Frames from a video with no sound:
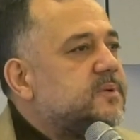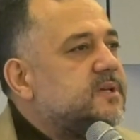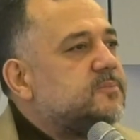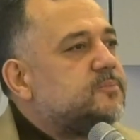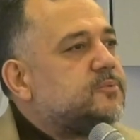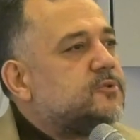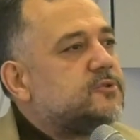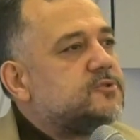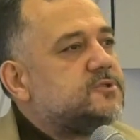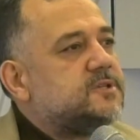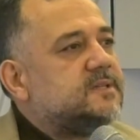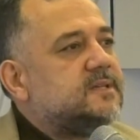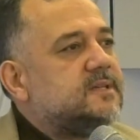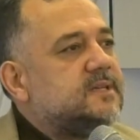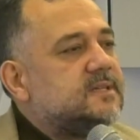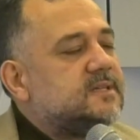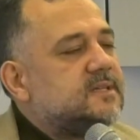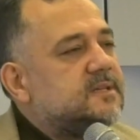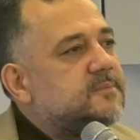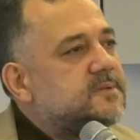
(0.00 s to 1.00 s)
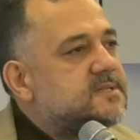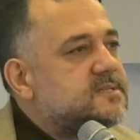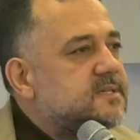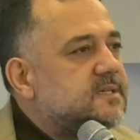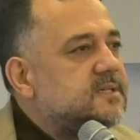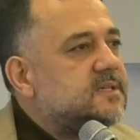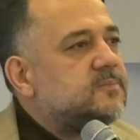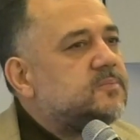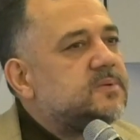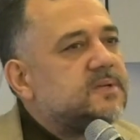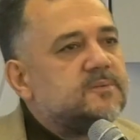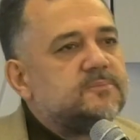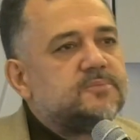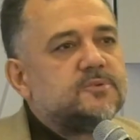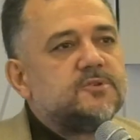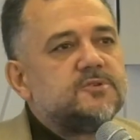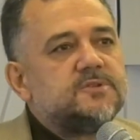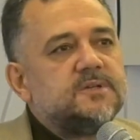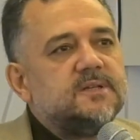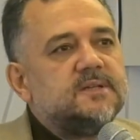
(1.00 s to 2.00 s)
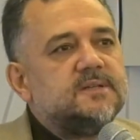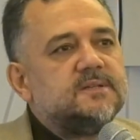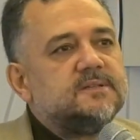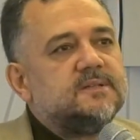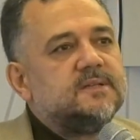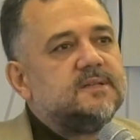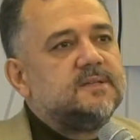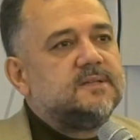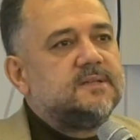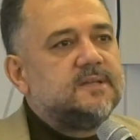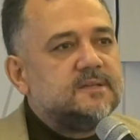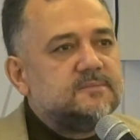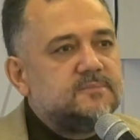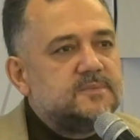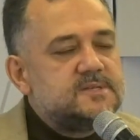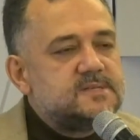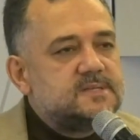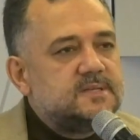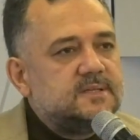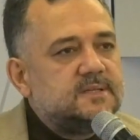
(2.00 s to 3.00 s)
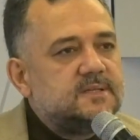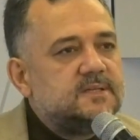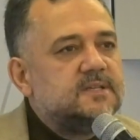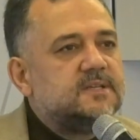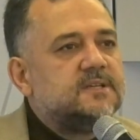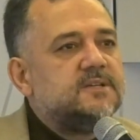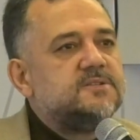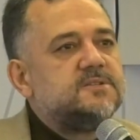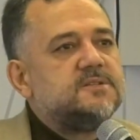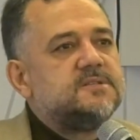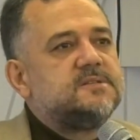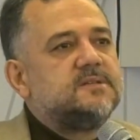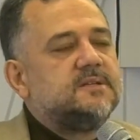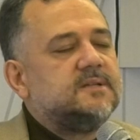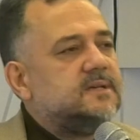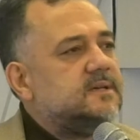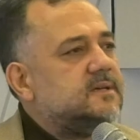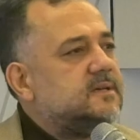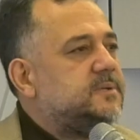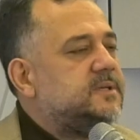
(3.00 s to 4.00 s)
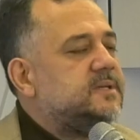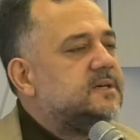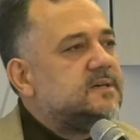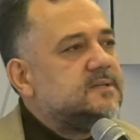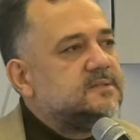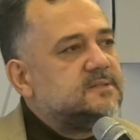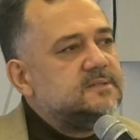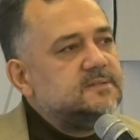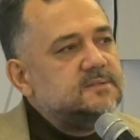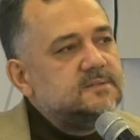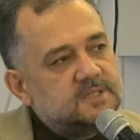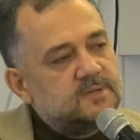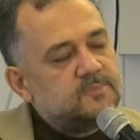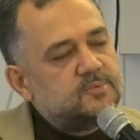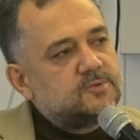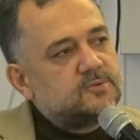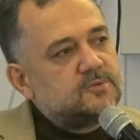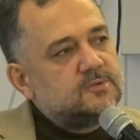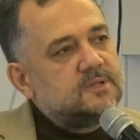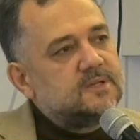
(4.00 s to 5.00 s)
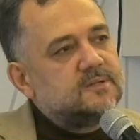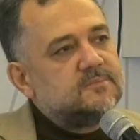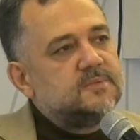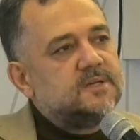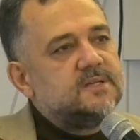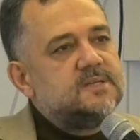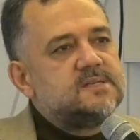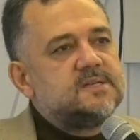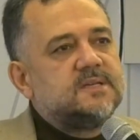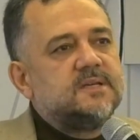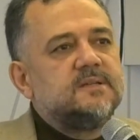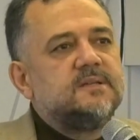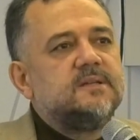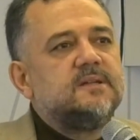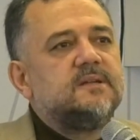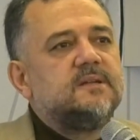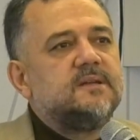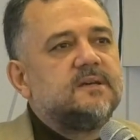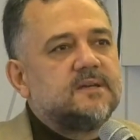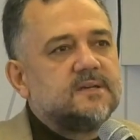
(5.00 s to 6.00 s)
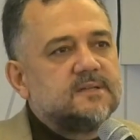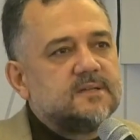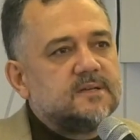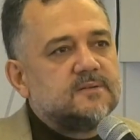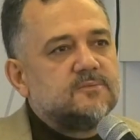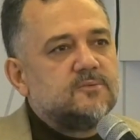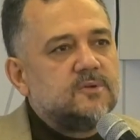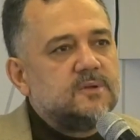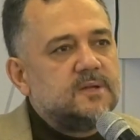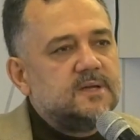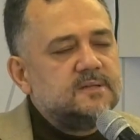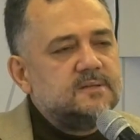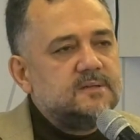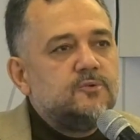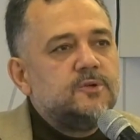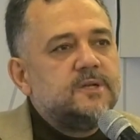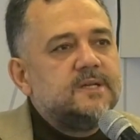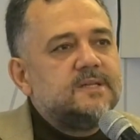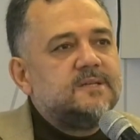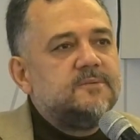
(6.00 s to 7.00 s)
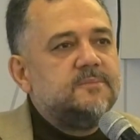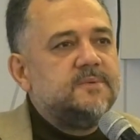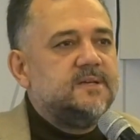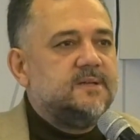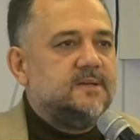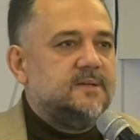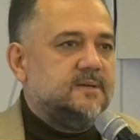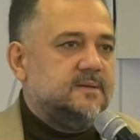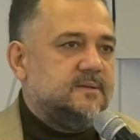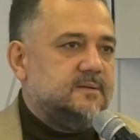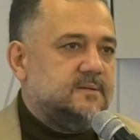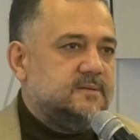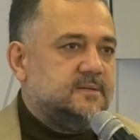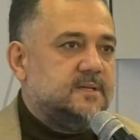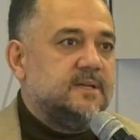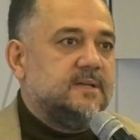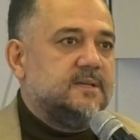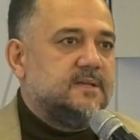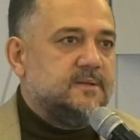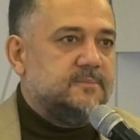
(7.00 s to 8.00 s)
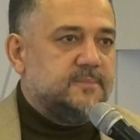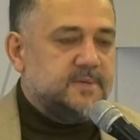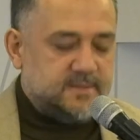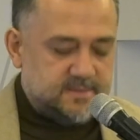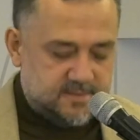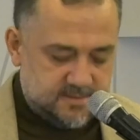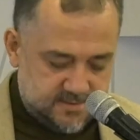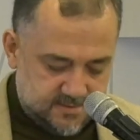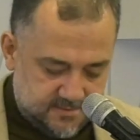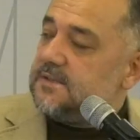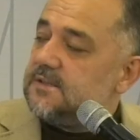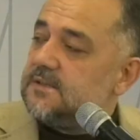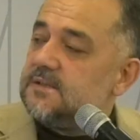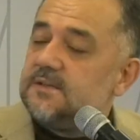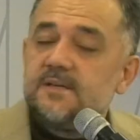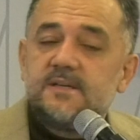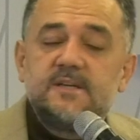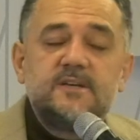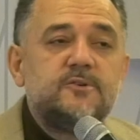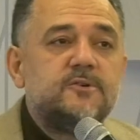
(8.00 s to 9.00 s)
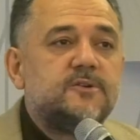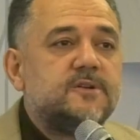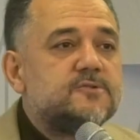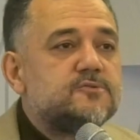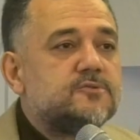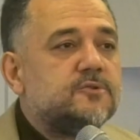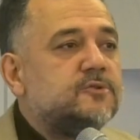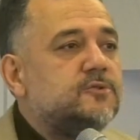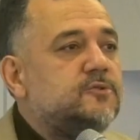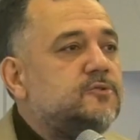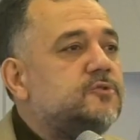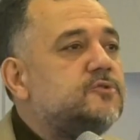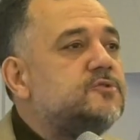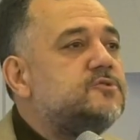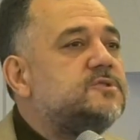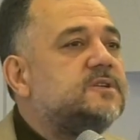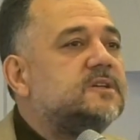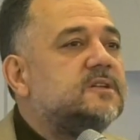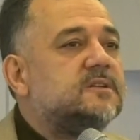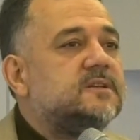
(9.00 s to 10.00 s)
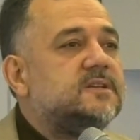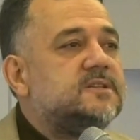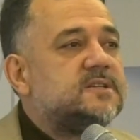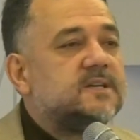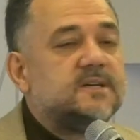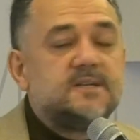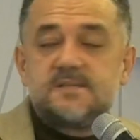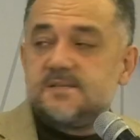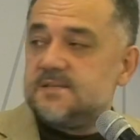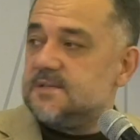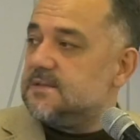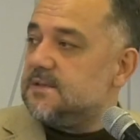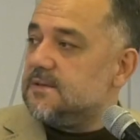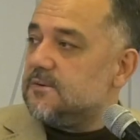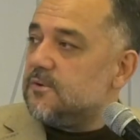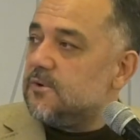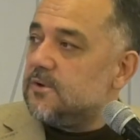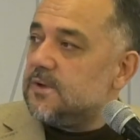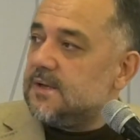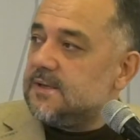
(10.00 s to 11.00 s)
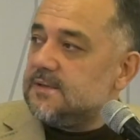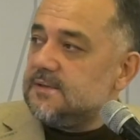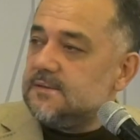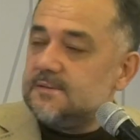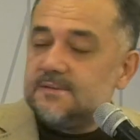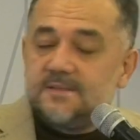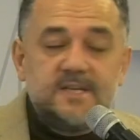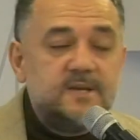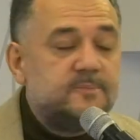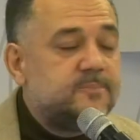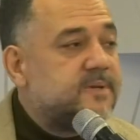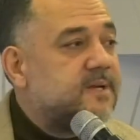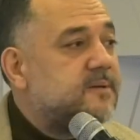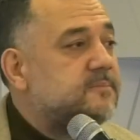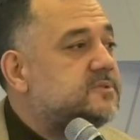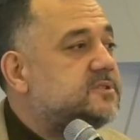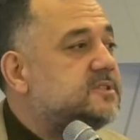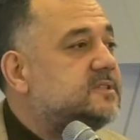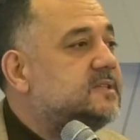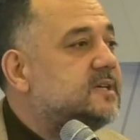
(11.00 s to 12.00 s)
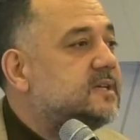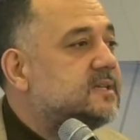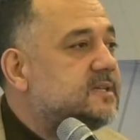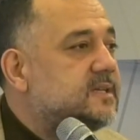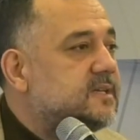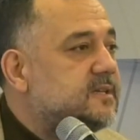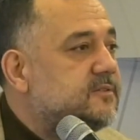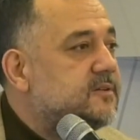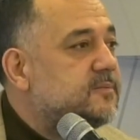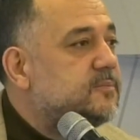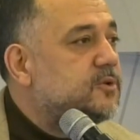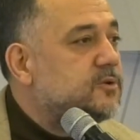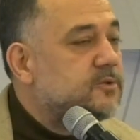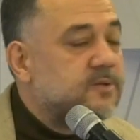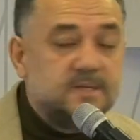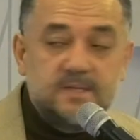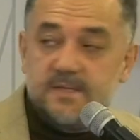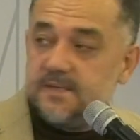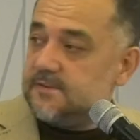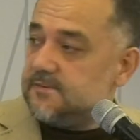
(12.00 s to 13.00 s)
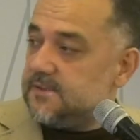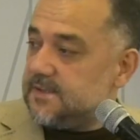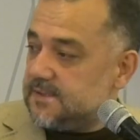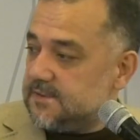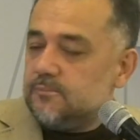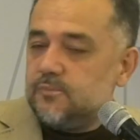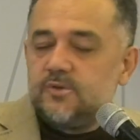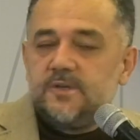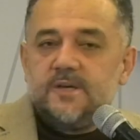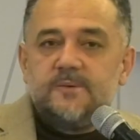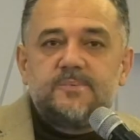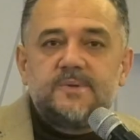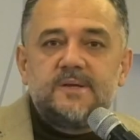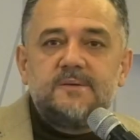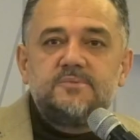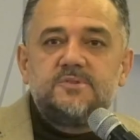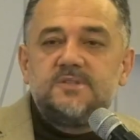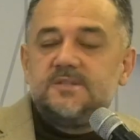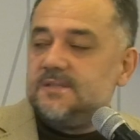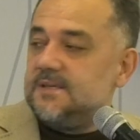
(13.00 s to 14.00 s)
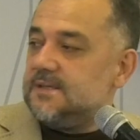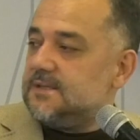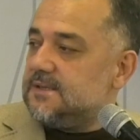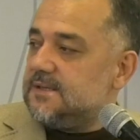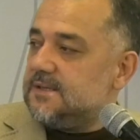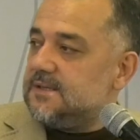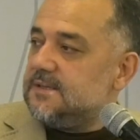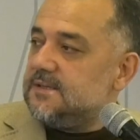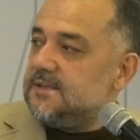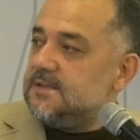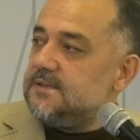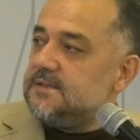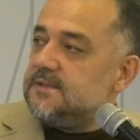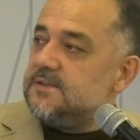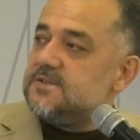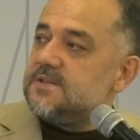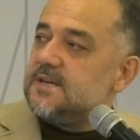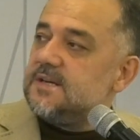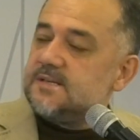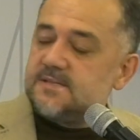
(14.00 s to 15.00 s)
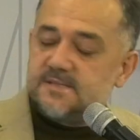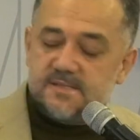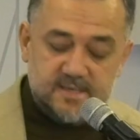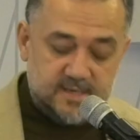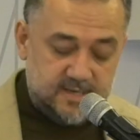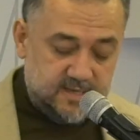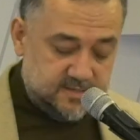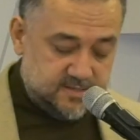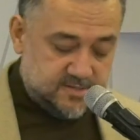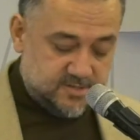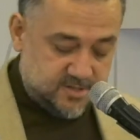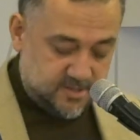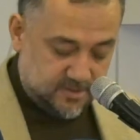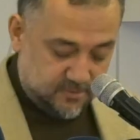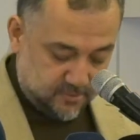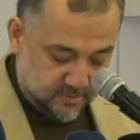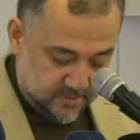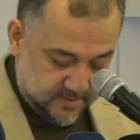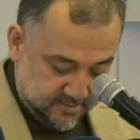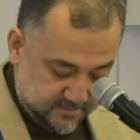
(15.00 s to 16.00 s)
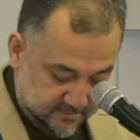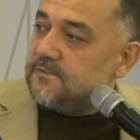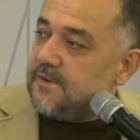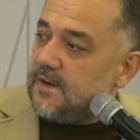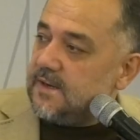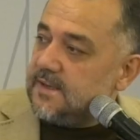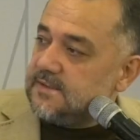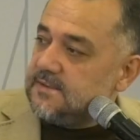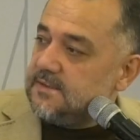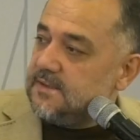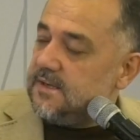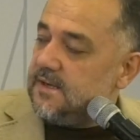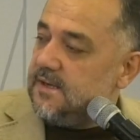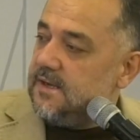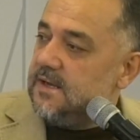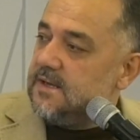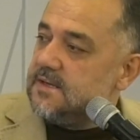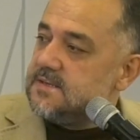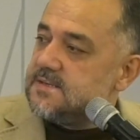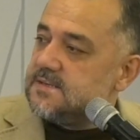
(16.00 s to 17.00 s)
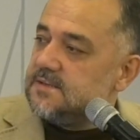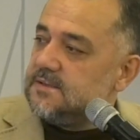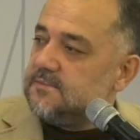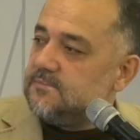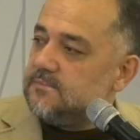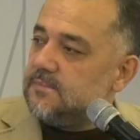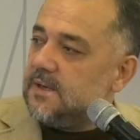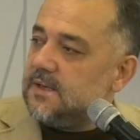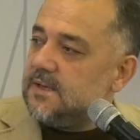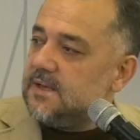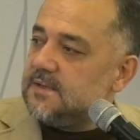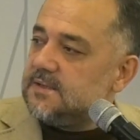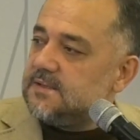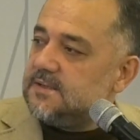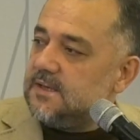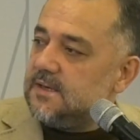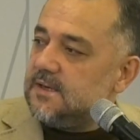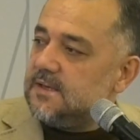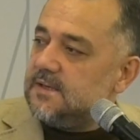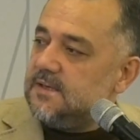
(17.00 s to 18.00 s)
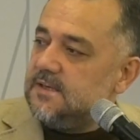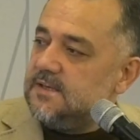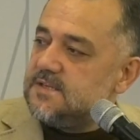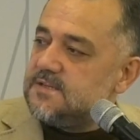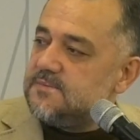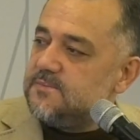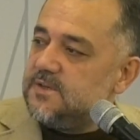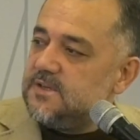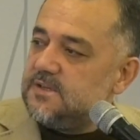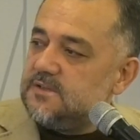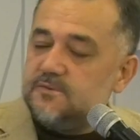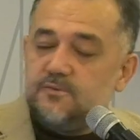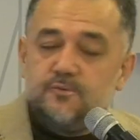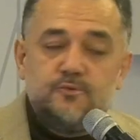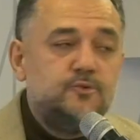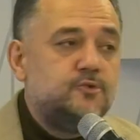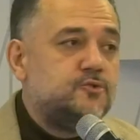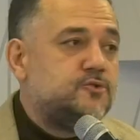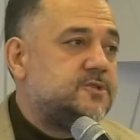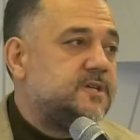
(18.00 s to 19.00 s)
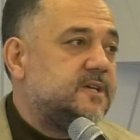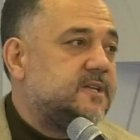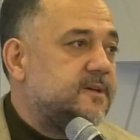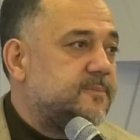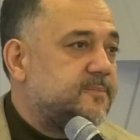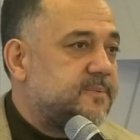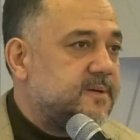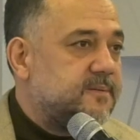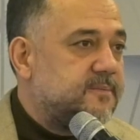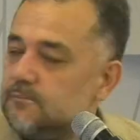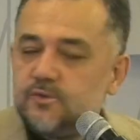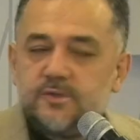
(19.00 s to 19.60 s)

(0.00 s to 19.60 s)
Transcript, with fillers: Bir proje denetlemesi, yapılan projelerin denetlenmesi. ikincisi de binanın yapı kullanma iskan alana kadar olan üretimi denetlemektir. Yıllara göre son 100 yıl içerisinde olan deprem şiddetleri ve bölgeleri var. Bu deprem şiddetlerinin içerisinde en sıcak olan Van, Elazığ, Malatya, İzmir, Düzce depremi.